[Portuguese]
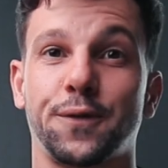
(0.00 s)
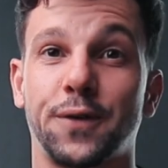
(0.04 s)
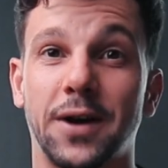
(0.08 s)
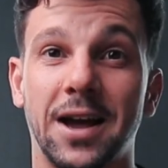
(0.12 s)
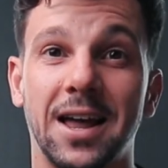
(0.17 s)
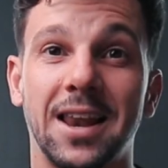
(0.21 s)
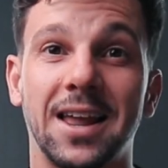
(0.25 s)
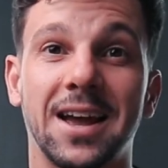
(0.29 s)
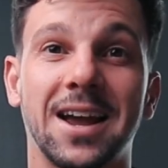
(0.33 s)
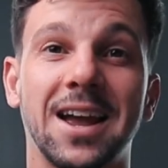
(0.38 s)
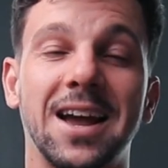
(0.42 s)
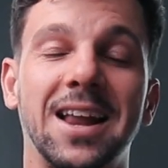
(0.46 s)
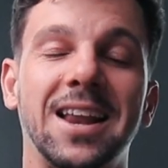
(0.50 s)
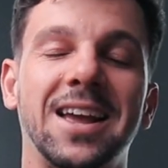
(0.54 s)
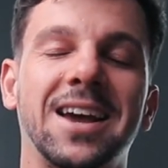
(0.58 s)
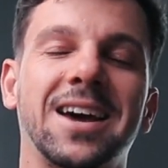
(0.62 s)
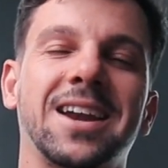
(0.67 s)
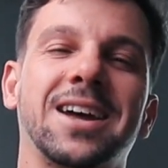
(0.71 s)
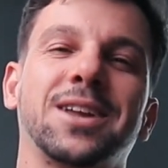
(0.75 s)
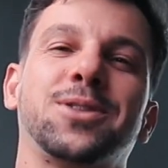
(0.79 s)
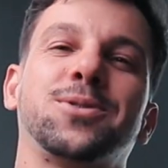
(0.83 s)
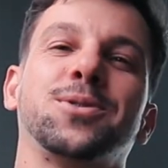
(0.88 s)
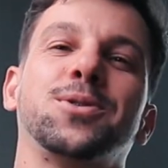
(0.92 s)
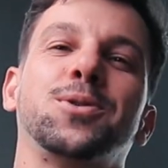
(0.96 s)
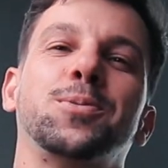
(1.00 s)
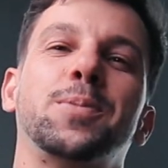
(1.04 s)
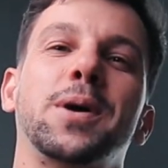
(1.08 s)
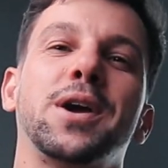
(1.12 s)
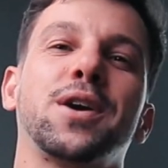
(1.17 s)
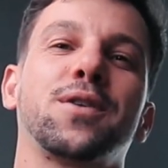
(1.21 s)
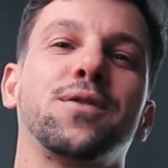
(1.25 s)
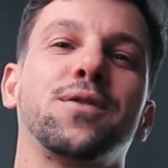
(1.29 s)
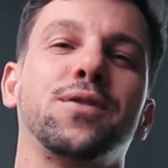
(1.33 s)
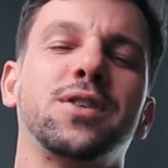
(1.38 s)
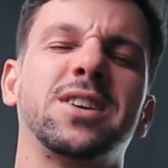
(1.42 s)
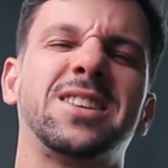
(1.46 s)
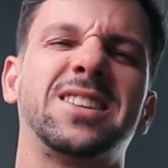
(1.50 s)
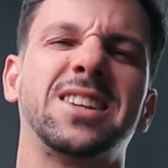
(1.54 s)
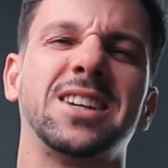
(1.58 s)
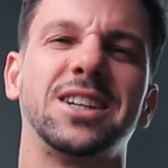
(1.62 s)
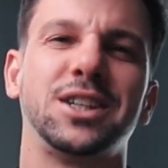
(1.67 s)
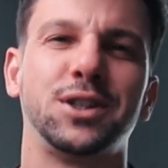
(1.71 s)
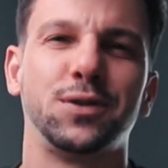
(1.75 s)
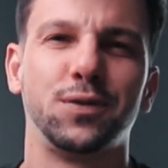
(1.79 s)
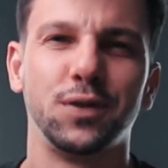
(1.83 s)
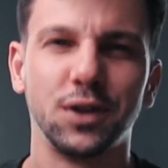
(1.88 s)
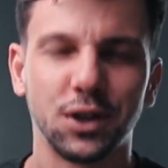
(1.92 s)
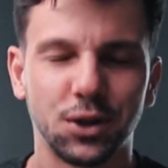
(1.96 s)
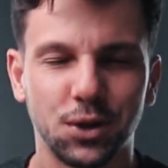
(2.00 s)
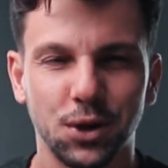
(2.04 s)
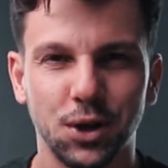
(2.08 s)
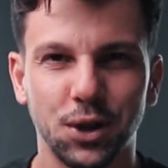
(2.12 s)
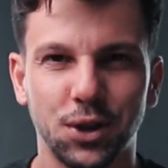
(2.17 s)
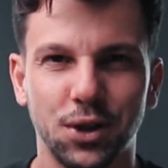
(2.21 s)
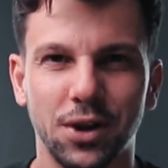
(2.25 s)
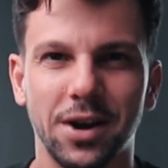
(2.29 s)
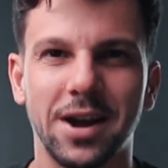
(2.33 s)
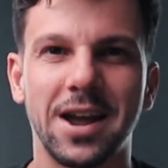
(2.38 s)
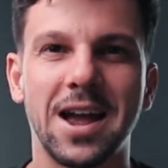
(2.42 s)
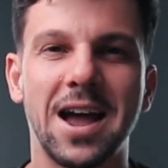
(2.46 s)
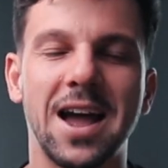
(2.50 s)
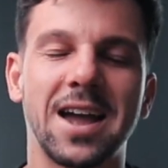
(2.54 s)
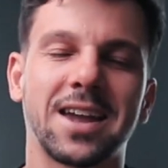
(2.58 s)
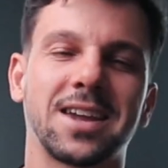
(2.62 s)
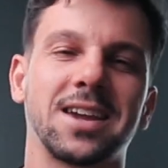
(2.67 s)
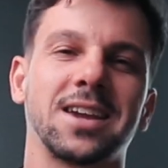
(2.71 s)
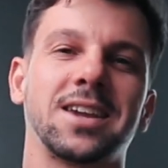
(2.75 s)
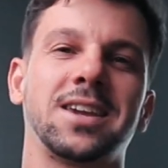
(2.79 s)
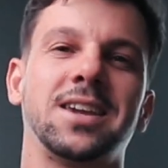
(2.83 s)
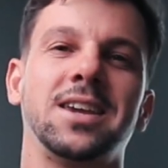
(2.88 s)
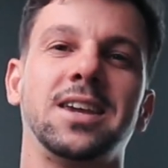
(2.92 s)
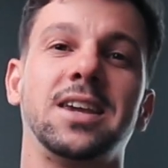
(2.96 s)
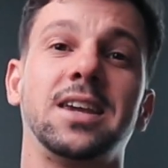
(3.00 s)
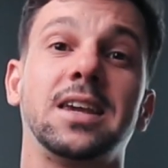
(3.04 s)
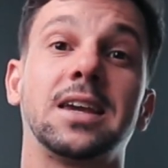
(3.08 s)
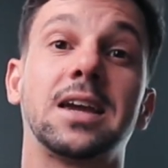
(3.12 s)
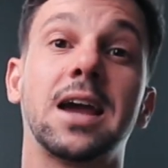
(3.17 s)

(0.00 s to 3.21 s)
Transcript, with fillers: Fala galera, tudo bem com vocês? Vitor Troiak aqui.